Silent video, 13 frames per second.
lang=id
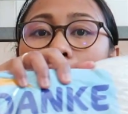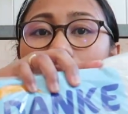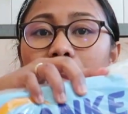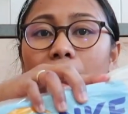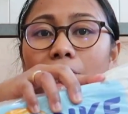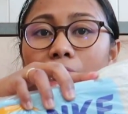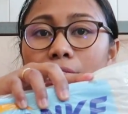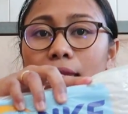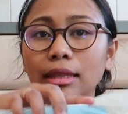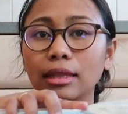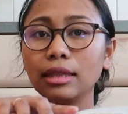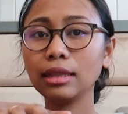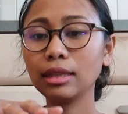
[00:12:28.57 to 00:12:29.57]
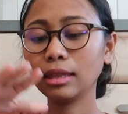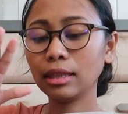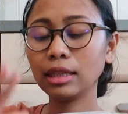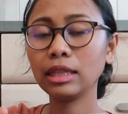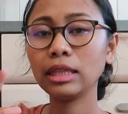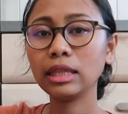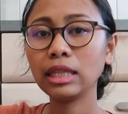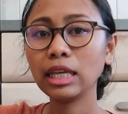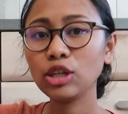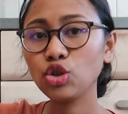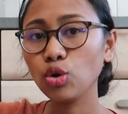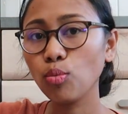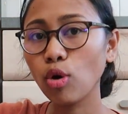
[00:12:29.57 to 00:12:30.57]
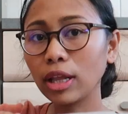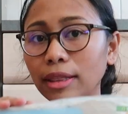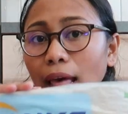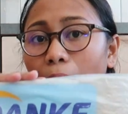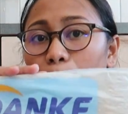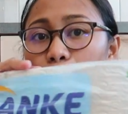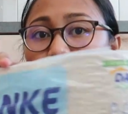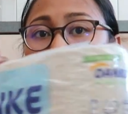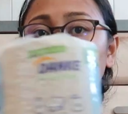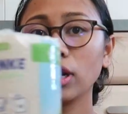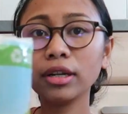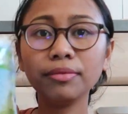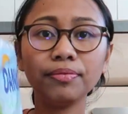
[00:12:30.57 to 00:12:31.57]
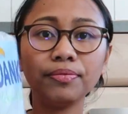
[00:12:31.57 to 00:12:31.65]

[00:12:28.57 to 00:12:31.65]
Ada tisu buat dapur.